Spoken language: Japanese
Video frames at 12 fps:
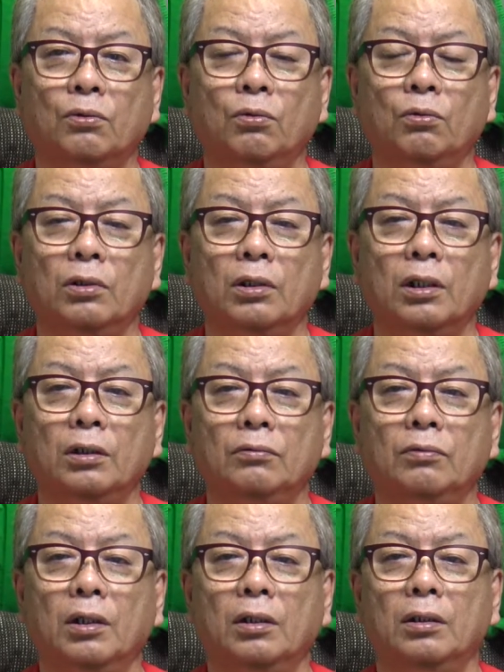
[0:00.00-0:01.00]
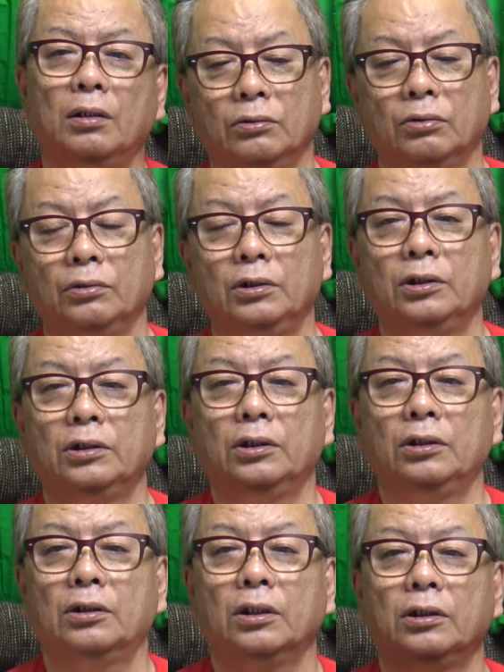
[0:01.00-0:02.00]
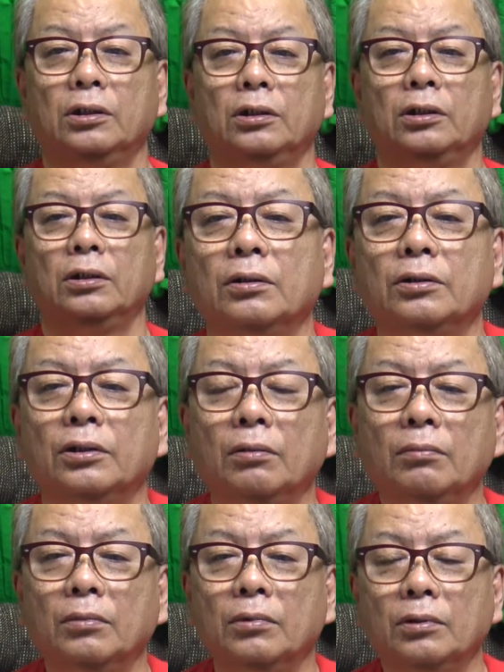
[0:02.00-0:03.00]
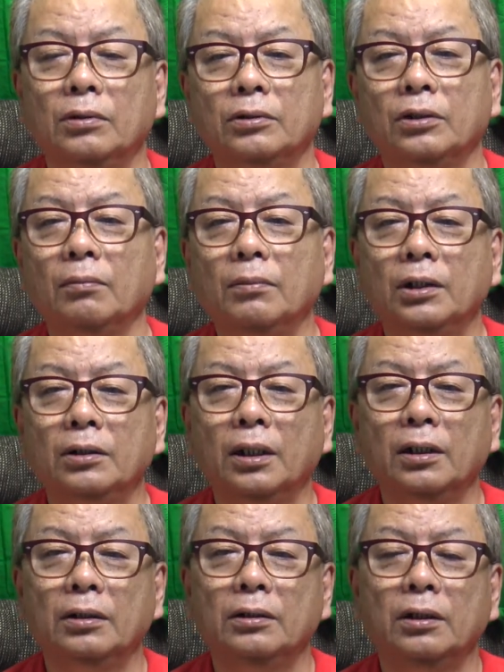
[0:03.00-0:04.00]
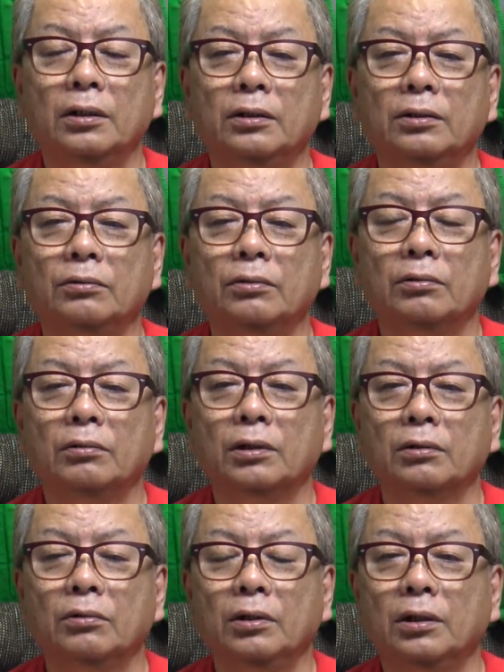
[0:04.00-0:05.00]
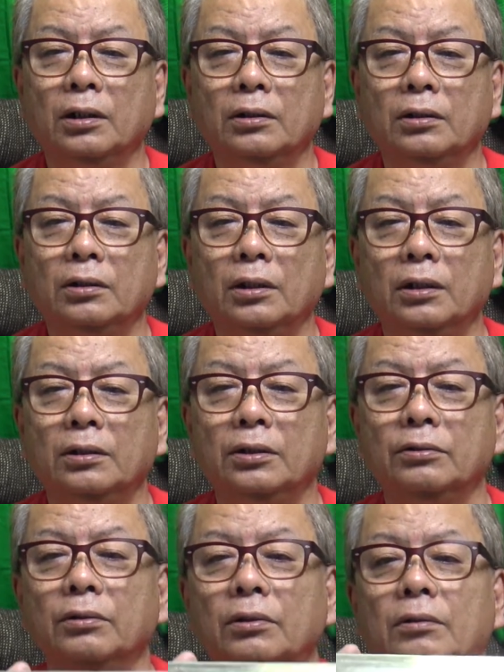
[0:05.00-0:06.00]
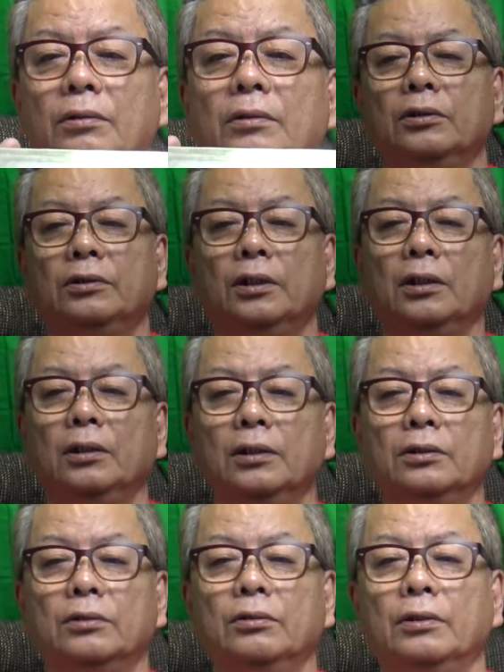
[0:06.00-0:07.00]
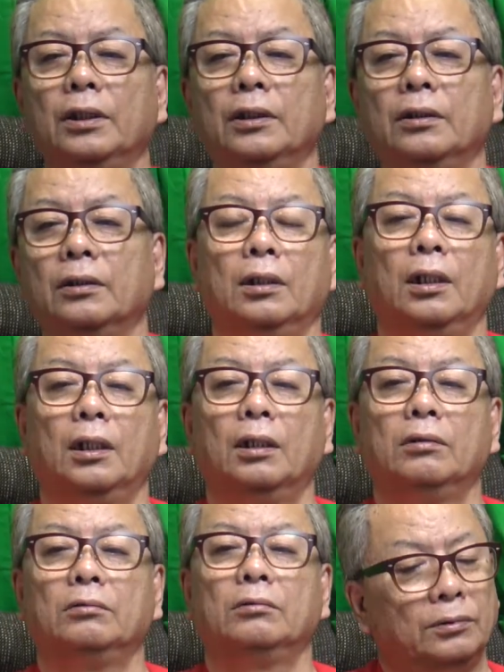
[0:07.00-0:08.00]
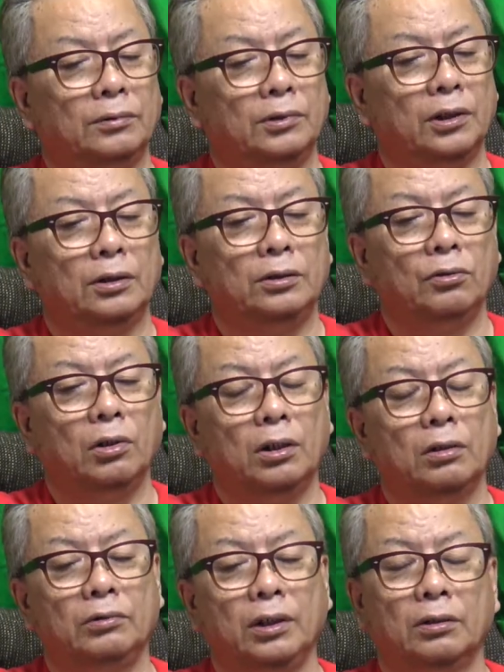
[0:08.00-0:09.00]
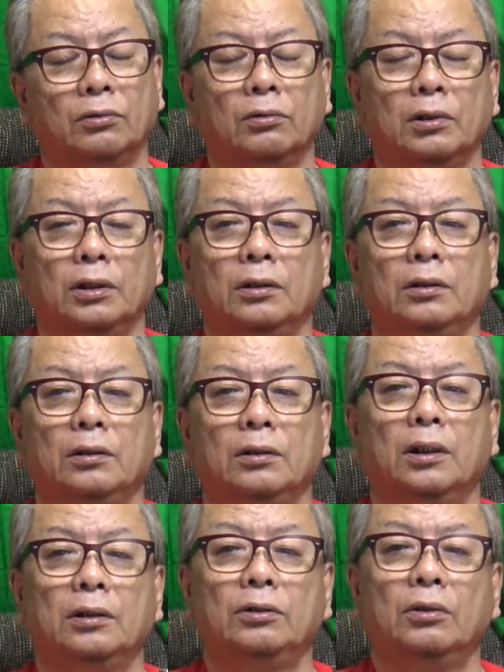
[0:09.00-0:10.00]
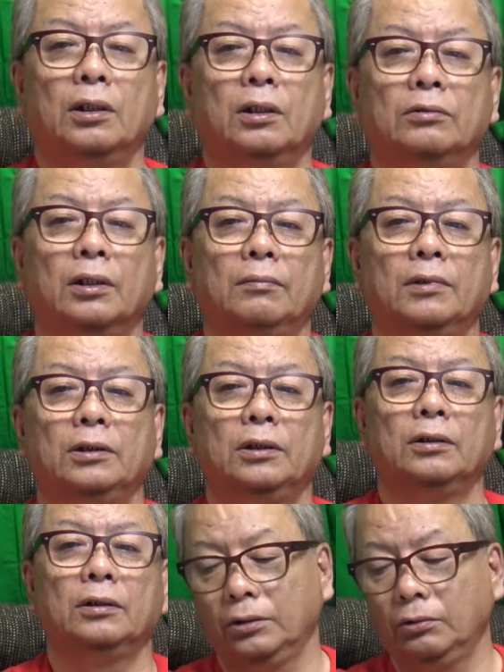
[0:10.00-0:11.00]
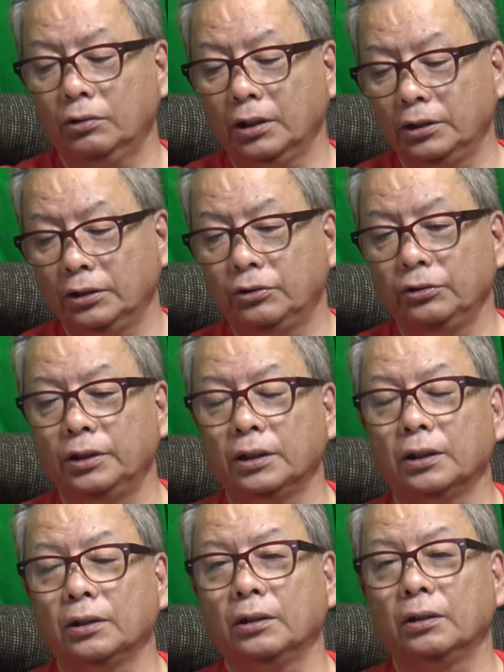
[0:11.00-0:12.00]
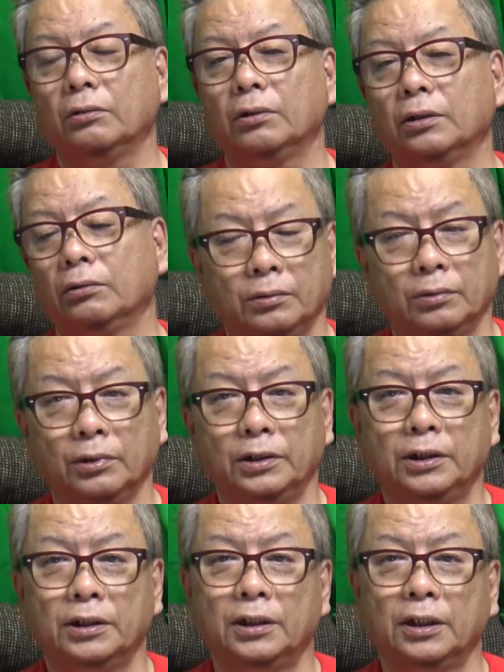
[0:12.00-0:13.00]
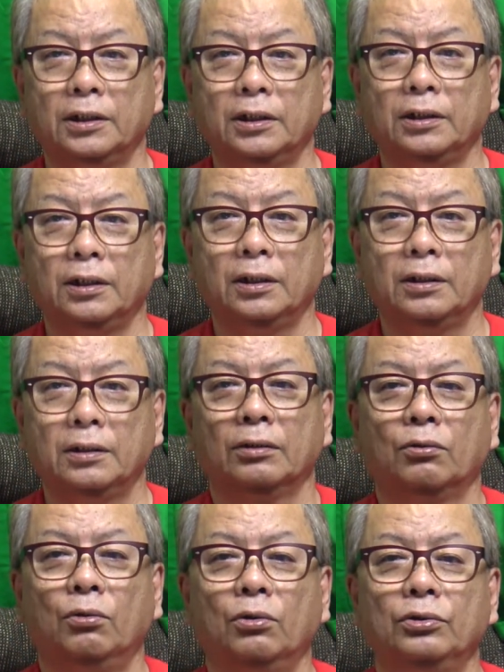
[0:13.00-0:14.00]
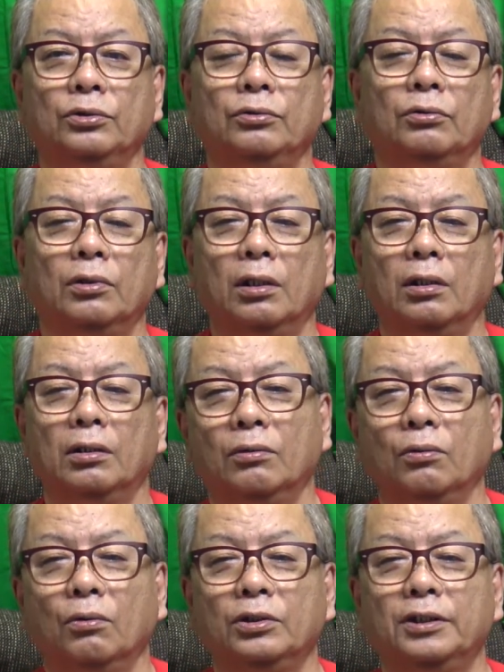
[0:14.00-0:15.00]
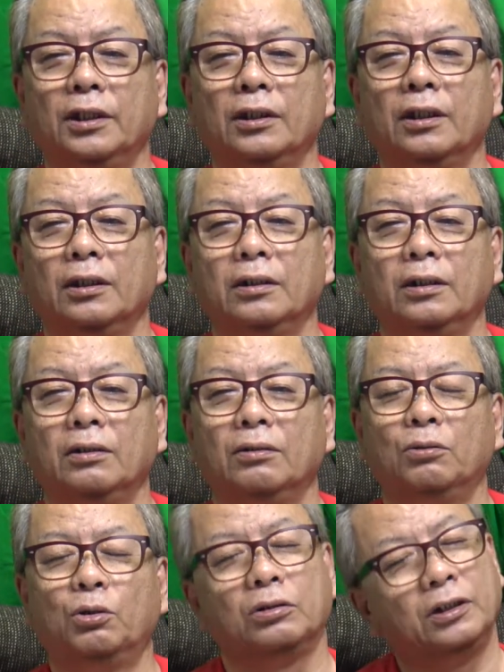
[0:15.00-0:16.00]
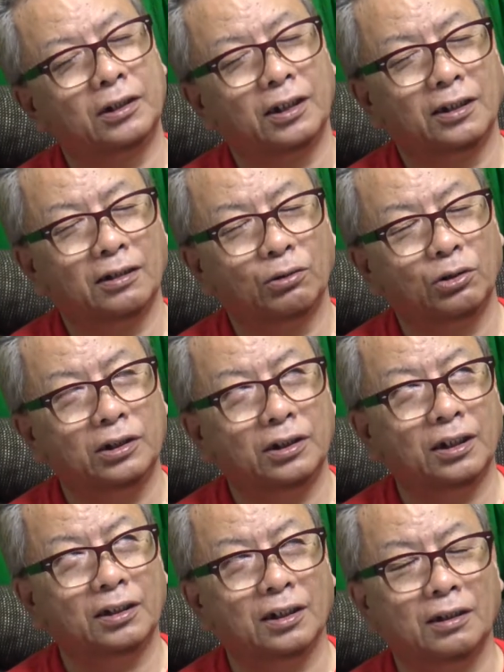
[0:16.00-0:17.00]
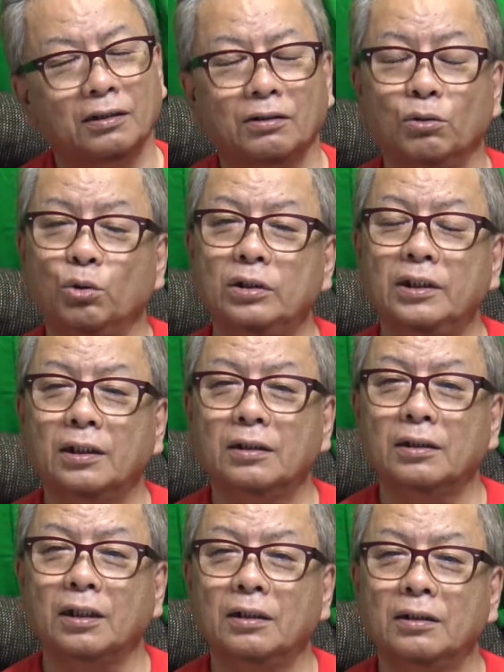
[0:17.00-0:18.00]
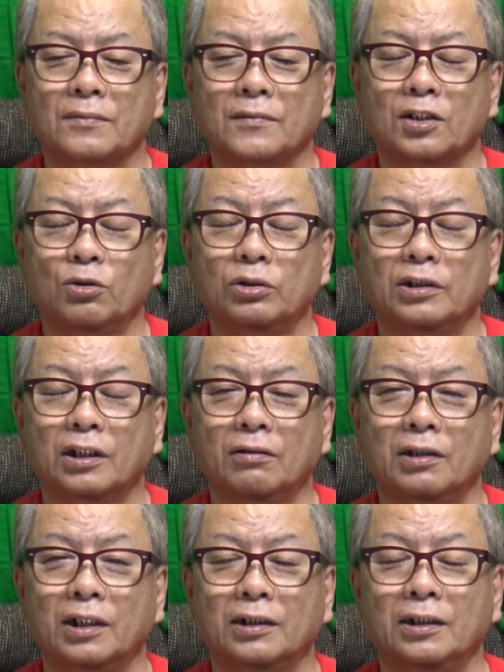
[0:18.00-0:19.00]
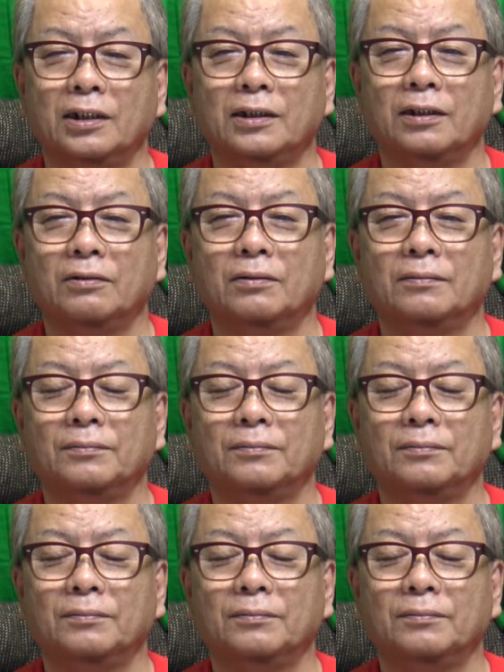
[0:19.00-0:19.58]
今回は取引先に洗面台なんていうのこれこれなんなんていうのステンレスのね洗う何を洗うやろこれ何を洗うためにどっかについてたんだろうけど取引先にねこういうのが落ちてたんで落ちて落ちてた置いてあったどっちかわかんないけど